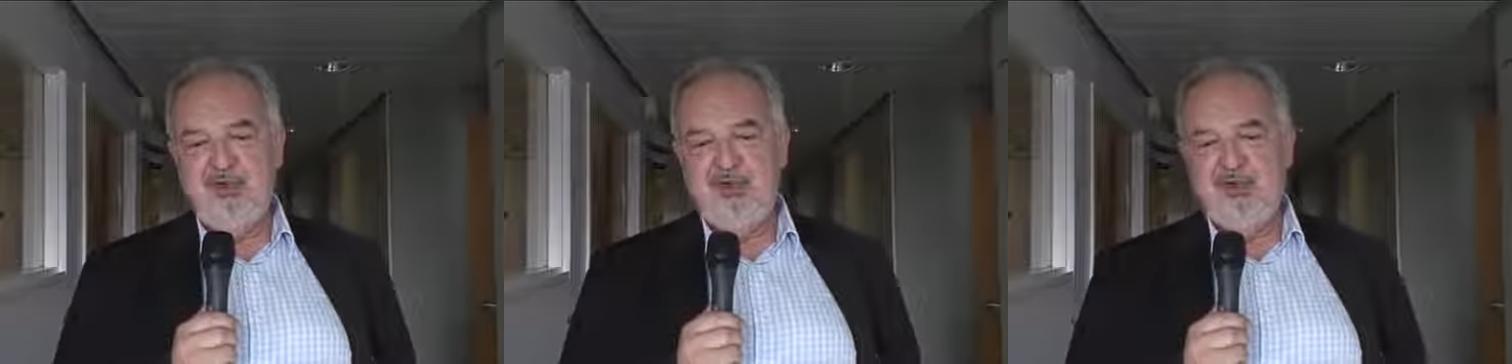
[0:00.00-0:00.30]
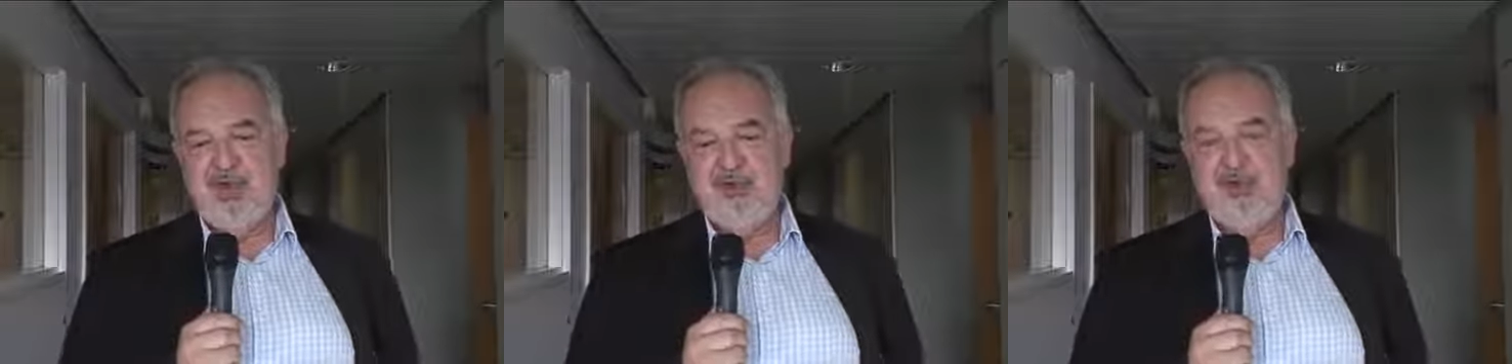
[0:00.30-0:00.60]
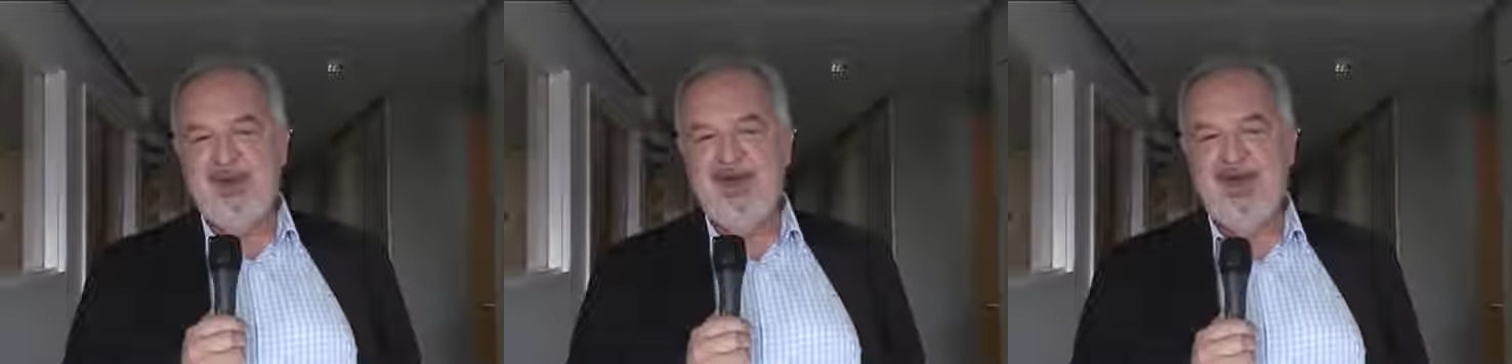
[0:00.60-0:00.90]
qui représente à
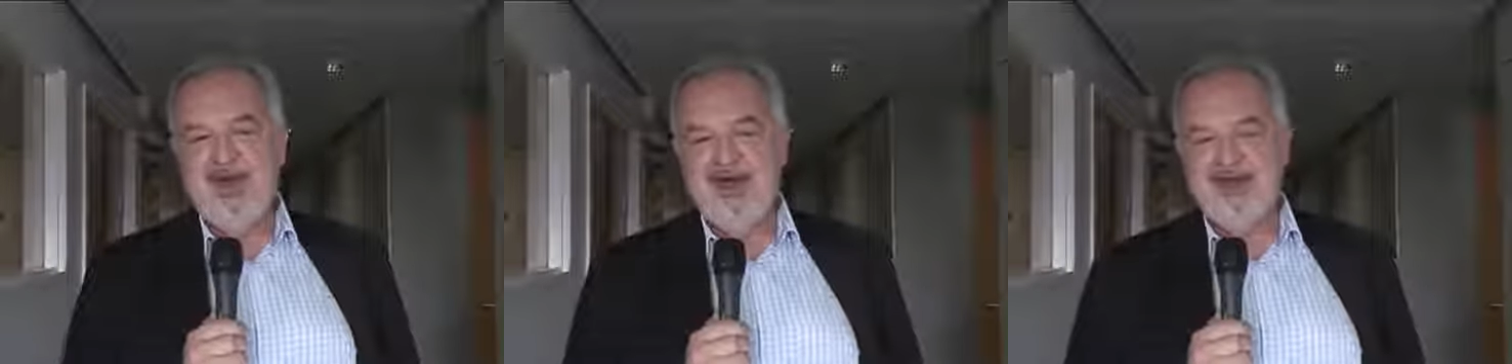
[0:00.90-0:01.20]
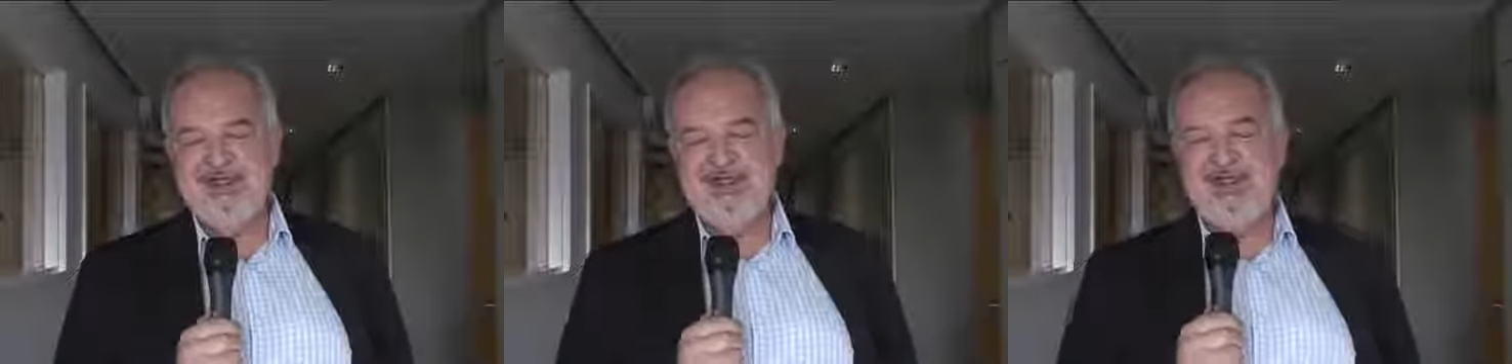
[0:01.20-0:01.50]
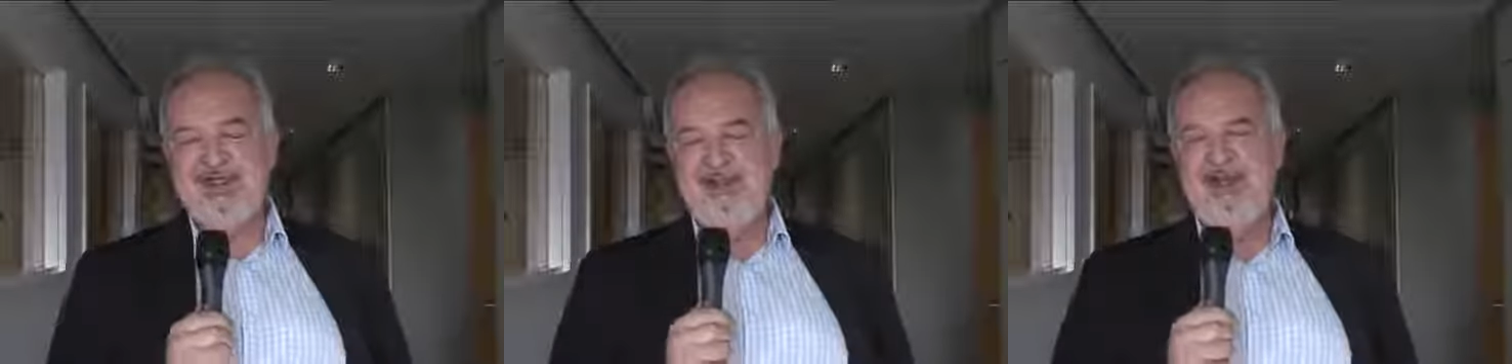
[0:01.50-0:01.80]
peu près 45
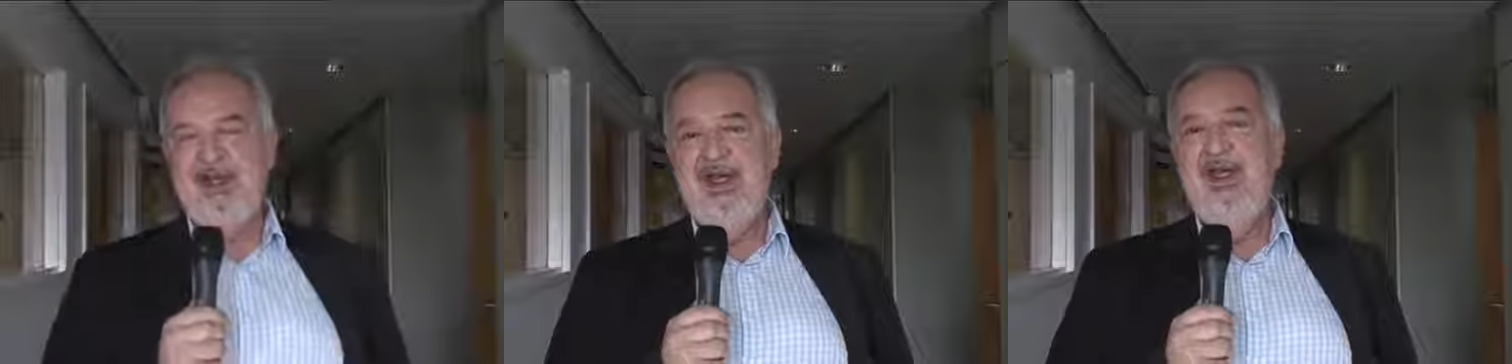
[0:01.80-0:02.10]
équipes